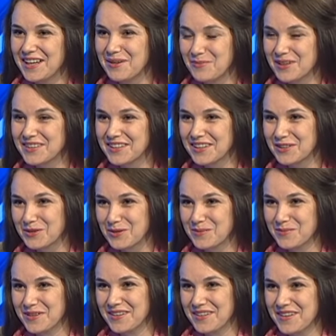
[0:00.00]
элементы, которые
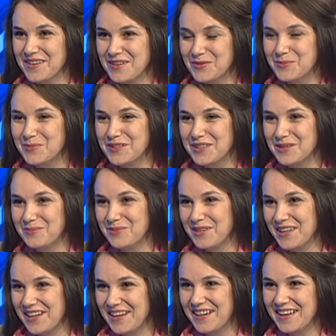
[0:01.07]
мы
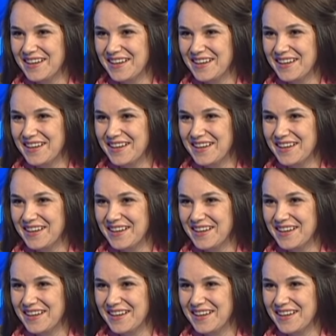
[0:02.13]
употребили.